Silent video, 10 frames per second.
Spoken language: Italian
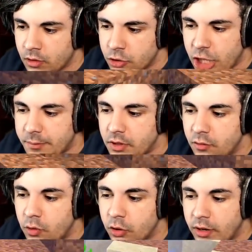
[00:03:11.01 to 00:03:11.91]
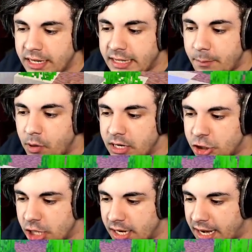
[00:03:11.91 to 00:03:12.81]
Cioè, gu guardate le
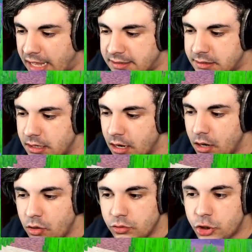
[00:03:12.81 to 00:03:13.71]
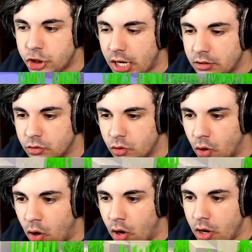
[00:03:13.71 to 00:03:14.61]
bollicine, ragazzi. Non
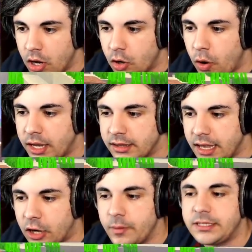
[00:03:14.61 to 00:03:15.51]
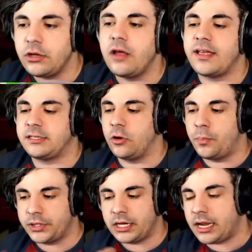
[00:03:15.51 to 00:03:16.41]
scendono. Quindi è come se noi avessimo il
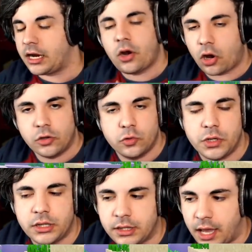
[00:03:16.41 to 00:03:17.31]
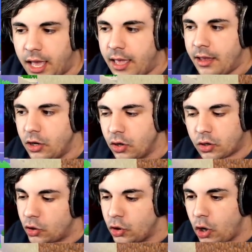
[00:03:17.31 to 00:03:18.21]
potere del conduit no
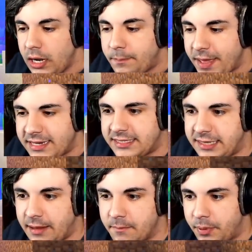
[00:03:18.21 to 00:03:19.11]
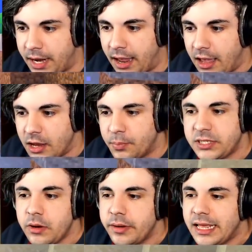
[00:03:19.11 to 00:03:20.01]
con noi per sempre.
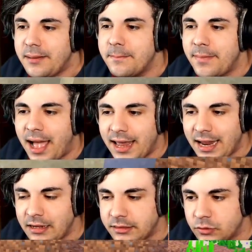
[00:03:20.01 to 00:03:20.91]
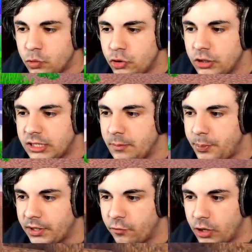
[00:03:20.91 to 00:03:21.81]
Possiamo rimanere in mare tutto il tempo
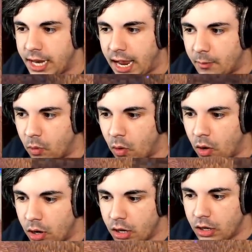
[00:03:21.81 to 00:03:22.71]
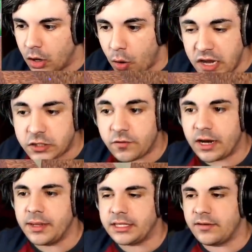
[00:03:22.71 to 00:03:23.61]
che vogliamo. Questo è
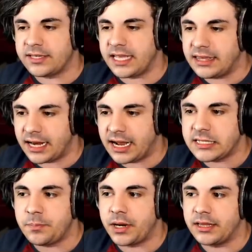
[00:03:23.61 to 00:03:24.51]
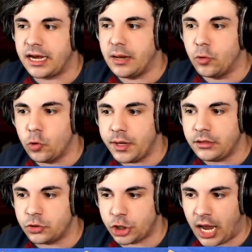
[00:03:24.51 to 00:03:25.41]
veramente devastante ragazzi per andare nei
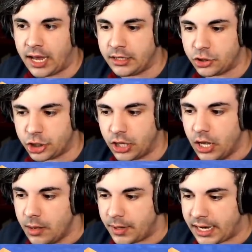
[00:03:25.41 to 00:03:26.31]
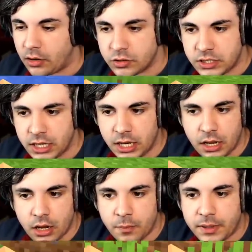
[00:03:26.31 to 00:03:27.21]
monumenti oceanici Perché così
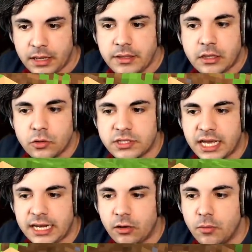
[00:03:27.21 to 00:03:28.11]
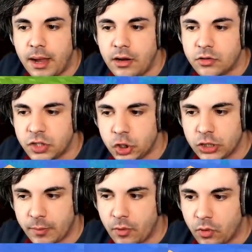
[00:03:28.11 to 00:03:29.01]
praticamente non scarichiamo mai l'ossigeno
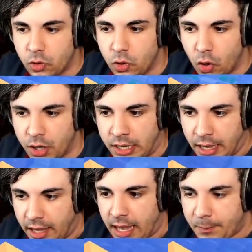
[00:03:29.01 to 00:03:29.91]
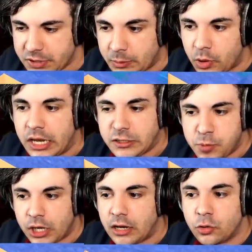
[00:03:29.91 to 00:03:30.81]
che abbiamo con noi E possiamo
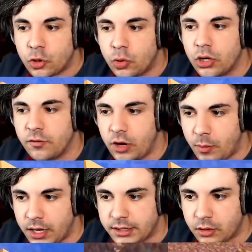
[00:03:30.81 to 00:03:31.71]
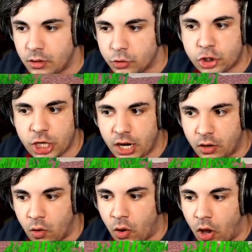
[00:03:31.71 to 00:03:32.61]
esplorare tutto quello che vogliamo all'interno
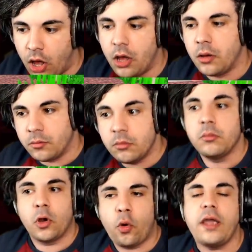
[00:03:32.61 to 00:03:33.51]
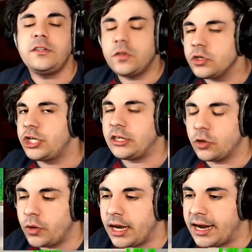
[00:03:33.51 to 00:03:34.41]
dell'oceano questo oggetto
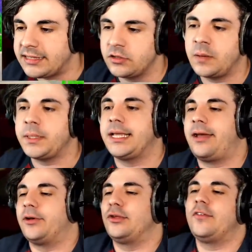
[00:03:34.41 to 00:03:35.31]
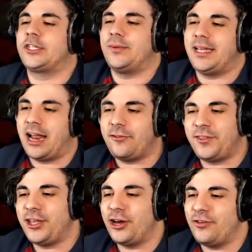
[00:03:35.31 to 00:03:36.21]
qui ragazzi lo sapete che quando noi facciamo i
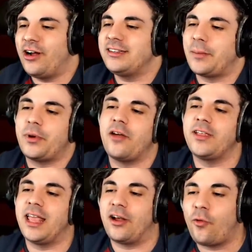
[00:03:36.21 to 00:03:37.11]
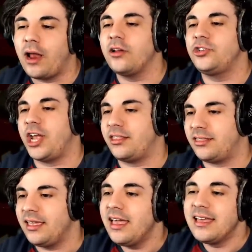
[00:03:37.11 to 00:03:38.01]
crafting ogni volta proviamo a vedere quali
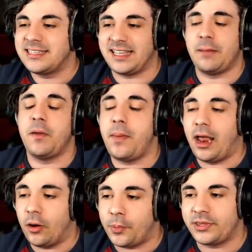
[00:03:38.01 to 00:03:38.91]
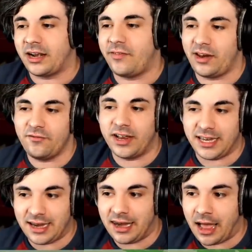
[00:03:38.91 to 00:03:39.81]
oggetti sarebbe bello poter avere in
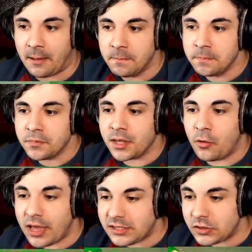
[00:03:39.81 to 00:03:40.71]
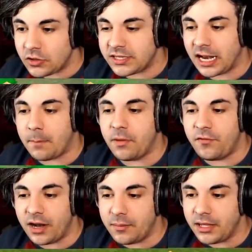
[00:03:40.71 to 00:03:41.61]
vanilla Questo sarebbe
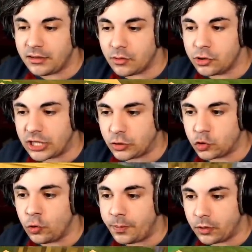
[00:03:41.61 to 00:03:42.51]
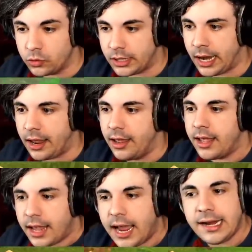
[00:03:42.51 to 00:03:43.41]
veramente un oggetto super utile
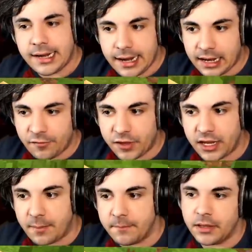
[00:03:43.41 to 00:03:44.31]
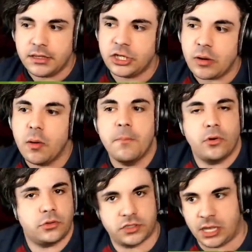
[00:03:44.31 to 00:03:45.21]
e anche il crafting è diciamo
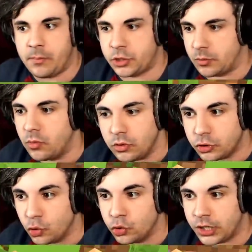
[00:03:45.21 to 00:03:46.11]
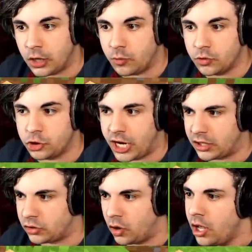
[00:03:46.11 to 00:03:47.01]
molto semplice, molto utile come
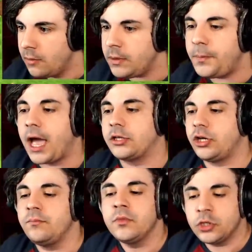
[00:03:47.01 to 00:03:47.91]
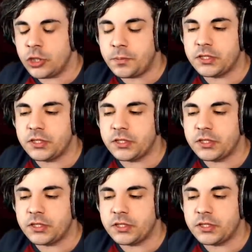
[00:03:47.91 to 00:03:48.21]
oggetto Mi piace, ci può